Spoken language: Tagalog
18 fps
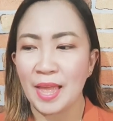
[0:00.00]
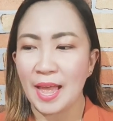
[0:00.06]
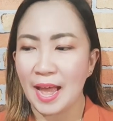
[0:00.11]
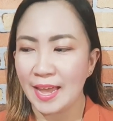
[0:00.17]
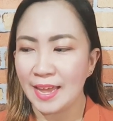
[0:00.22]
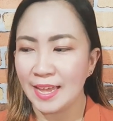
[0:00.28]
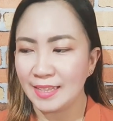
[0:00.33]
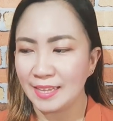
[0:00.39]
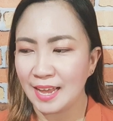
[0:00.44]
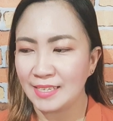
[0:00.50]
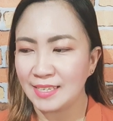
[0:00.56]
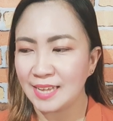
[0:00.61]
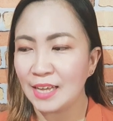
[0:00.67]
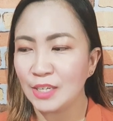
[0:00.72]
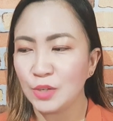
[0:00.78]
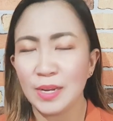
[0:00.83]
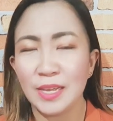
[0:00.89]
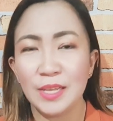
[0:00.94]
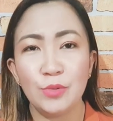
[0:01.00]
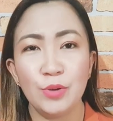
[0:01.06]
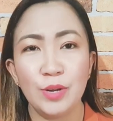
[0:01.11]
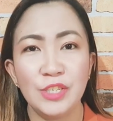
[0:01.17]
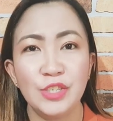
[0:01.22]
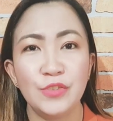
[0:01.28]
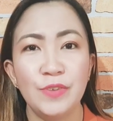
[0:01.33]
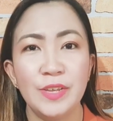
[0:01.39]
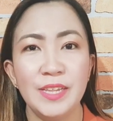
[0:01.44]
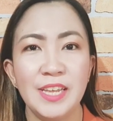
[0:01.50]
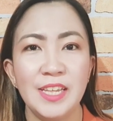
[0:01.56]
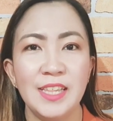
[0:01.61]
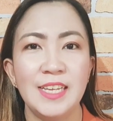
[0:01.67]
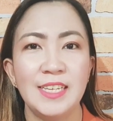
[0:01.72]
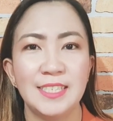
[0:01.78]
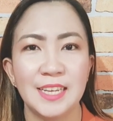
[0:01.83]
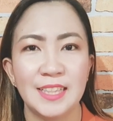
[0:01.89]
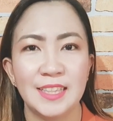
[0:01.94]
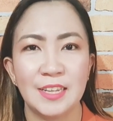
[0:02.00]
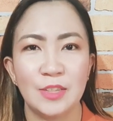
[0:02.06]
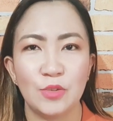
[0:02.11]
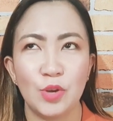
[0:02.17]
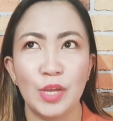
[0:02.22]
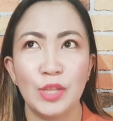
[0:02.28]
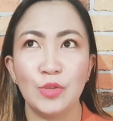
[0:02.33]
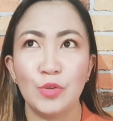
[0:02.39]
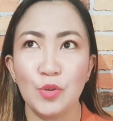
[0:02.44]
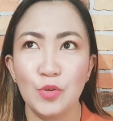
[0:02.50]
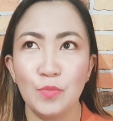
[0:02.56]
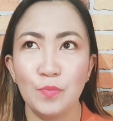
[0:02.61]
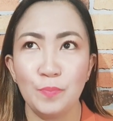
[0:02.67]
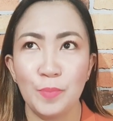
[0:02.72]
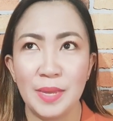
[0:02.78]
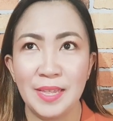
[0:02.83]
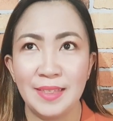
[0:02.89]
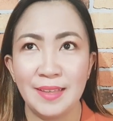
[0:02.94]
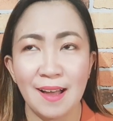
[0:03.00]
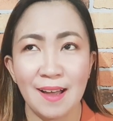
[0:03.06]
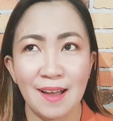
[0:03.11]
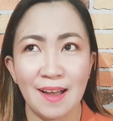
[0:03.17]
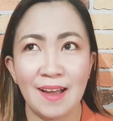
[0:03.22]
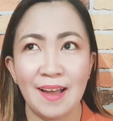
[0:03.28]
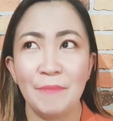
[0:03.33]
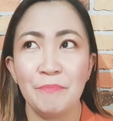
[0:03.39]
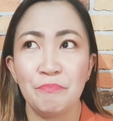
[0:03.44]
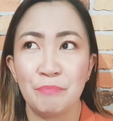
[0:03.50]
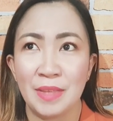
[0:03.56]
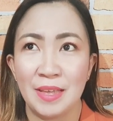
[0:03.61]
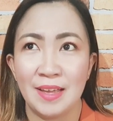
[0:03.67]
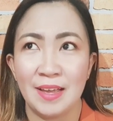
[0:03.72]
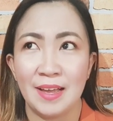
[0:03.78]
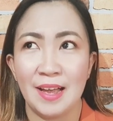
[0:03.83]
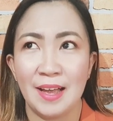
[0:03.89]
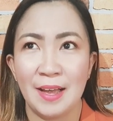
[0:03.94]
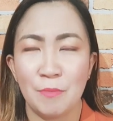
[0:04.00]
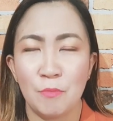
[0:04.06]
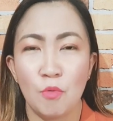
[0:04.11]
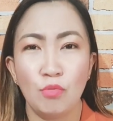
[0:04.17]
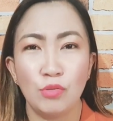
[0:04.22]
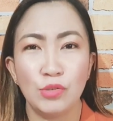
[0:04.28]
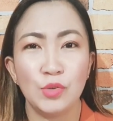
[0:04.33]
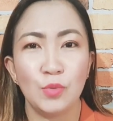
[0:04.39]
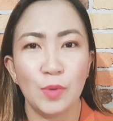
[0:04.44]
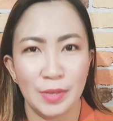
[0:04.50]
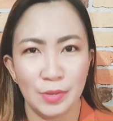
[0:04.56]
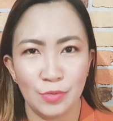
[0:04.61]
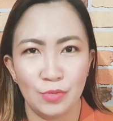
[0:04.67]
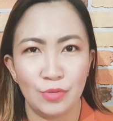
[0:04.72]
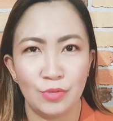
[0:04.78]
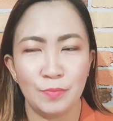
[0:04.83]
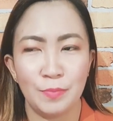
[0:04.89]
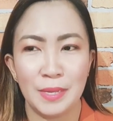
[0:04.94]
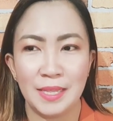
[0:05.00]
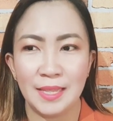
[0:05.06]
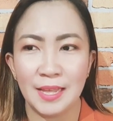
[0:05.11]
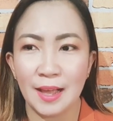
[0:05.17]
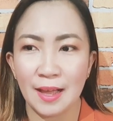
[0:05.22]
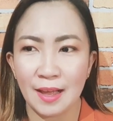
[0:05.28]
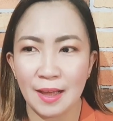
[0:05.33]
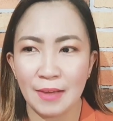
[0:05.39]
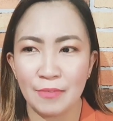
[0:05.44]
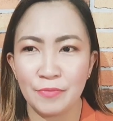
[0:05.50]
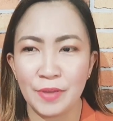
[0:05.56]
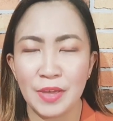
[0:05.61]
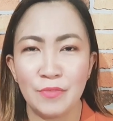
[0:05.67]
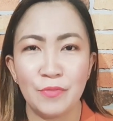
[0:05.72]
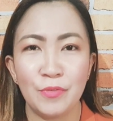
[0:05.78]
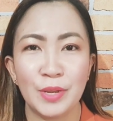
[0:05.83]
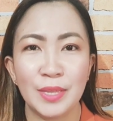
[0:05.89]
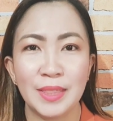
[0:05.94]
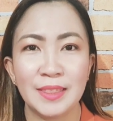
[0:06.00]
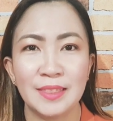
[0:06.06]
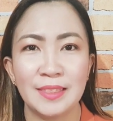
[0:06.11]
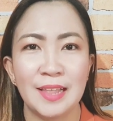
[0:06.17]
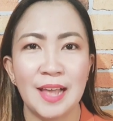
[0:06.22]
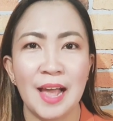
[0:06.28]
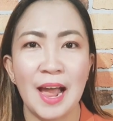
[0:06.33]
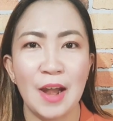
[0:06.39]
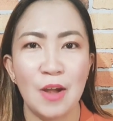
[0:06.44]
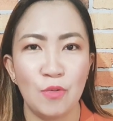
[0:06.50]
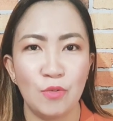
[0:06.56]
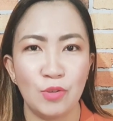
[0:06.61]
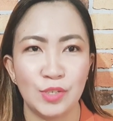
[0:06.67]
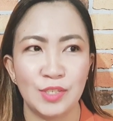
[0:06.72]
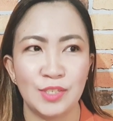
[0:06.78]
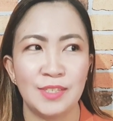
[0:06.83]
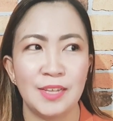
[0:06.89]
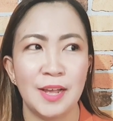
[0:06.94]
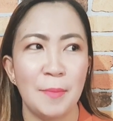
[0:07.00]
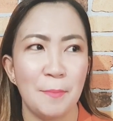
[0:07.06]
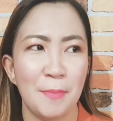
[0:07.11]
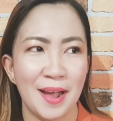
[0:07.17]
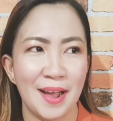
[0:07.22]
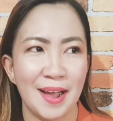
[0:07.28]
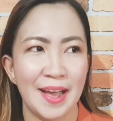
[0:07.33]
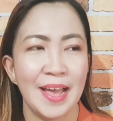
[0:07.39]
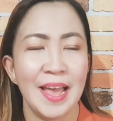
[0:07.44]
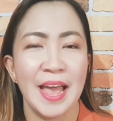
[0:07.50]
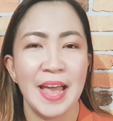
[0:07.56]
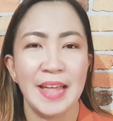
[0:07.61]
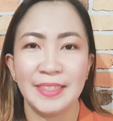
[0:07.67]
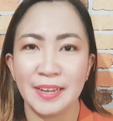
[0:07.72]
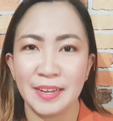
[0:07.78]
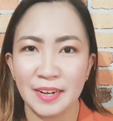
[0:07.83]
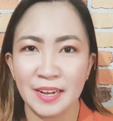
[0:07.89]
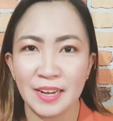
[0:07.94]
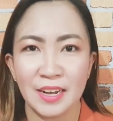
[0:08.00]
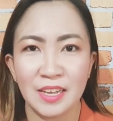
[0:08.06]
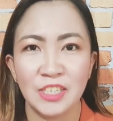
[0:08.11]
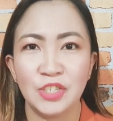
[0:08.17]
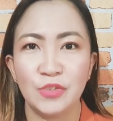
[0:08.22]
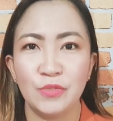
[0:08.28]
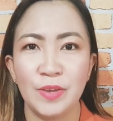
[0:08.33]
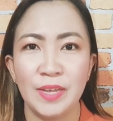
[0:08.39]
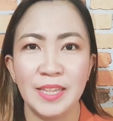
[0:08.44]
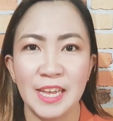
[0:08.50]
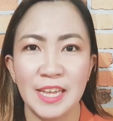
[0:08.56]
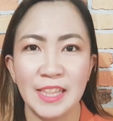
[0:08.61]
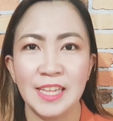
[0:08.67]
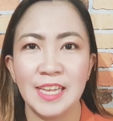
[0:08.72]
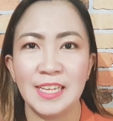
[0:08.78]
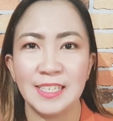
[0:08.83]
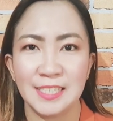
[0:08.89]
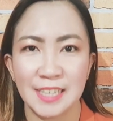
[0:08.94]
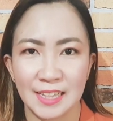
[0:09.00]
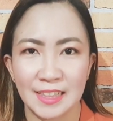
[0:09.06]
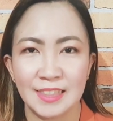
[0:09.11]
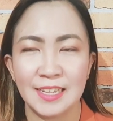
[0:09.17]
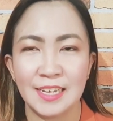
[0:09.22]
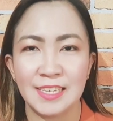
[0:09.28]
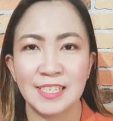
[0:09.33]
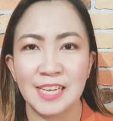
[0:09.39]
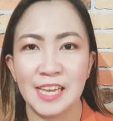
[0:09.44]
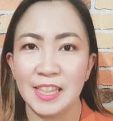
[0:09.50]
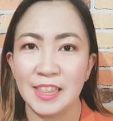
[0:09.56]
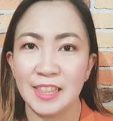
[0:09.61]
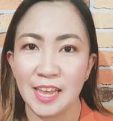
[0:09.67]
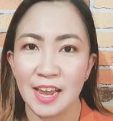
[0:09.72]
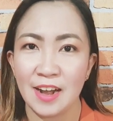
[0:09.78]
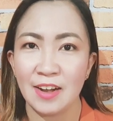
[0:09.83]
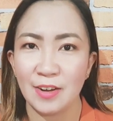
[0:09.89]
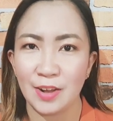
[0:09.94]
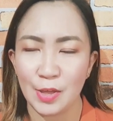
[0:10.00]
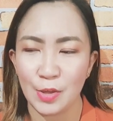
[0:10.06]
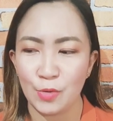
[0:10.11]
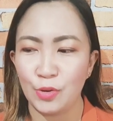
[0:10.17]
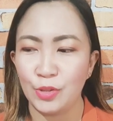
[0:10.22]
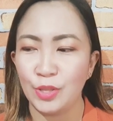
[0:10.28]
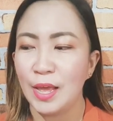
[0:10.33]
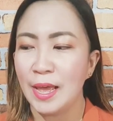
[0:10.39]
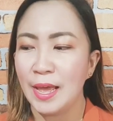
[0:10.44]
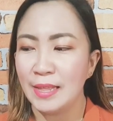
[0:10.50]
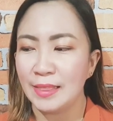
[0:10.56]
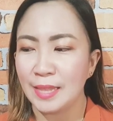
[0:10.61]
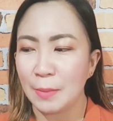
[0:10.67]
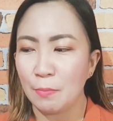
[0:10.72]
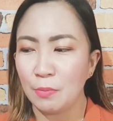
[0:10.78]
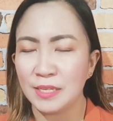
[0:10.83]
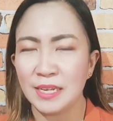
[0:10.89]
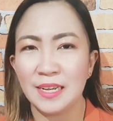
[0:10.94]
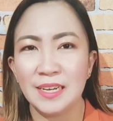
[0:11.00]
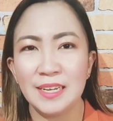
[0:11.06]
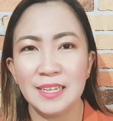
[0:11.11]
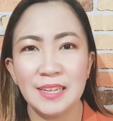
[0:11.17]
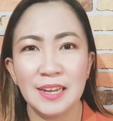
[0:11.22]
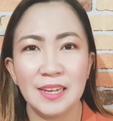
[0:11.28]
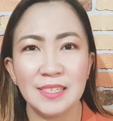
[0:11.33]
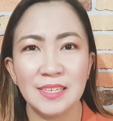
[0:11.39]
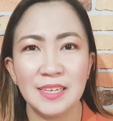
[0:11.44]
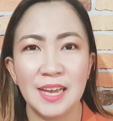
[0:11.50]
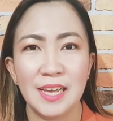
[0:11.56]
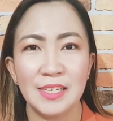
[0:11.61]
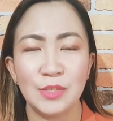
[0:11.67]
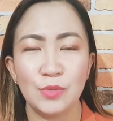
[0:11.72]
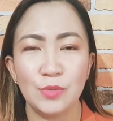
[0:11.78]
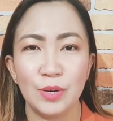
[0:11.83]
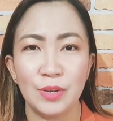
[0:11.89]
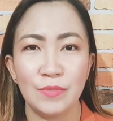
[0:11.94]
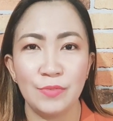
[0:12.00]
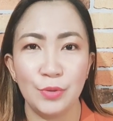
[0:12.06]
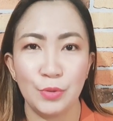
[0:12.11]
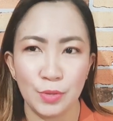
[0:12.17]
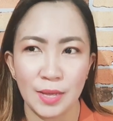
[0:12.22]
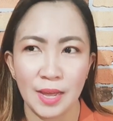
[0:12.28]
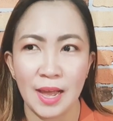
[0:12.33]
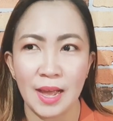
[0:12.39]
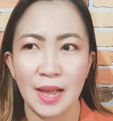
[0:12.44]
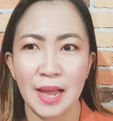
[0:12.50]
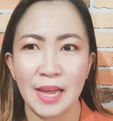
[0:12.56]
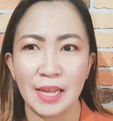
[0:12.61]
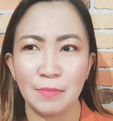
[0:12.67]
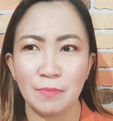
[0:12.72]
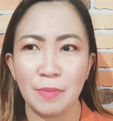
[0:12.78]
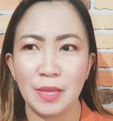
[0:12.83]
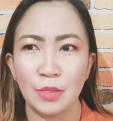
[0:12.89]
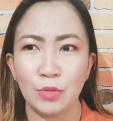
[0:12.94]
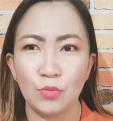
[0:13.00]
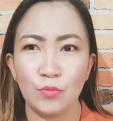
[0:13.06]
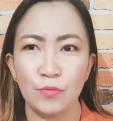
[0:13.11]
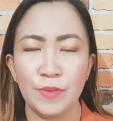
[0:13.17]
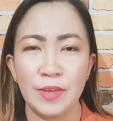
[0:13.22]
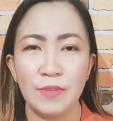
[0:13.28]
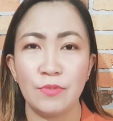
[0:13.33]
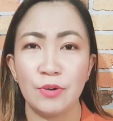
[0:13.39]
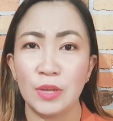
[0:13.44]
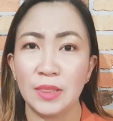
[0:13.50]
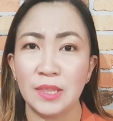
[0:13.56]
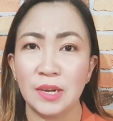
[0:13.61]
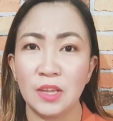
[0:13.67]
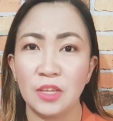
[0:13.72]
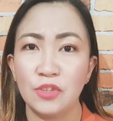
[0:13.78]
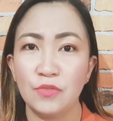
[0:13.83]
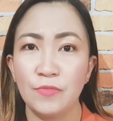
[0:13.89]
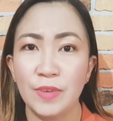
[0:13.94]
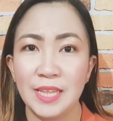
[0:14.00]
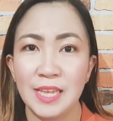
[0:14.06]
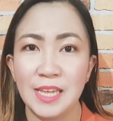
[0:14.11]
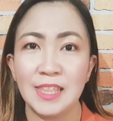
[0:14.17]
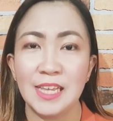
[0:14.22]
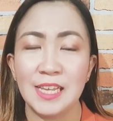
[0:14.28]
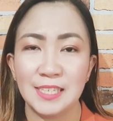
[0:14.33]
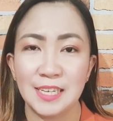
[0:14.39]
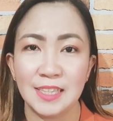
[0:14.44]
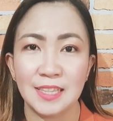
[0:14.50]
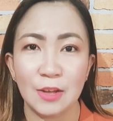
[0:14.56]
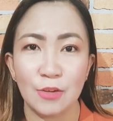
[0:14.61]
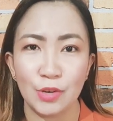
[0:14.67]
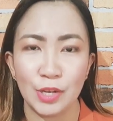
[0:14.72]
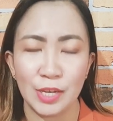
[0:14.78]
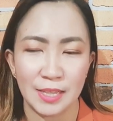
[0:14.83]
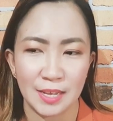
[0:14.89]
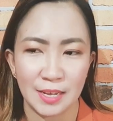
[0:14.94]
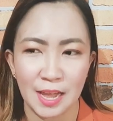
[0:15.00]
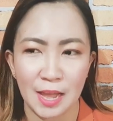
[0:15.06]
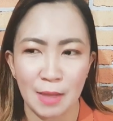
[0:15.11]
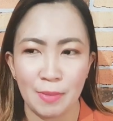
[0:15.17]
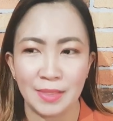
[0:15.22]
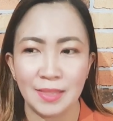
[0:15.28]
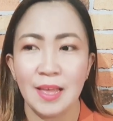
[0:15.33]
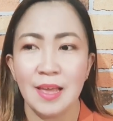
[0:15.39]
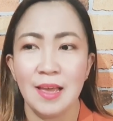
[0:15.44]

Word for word: Ayan guys, actually itong rejuvenating set na to, ito yung pinaka um, uso ngayon, pinaka favorite halos ng mga nagre-rejuvenating set na skincare ngayon. Tapos ang ganda kasi guys nung review niya, kahit may two favorite rejuvenating set akong ginagamit,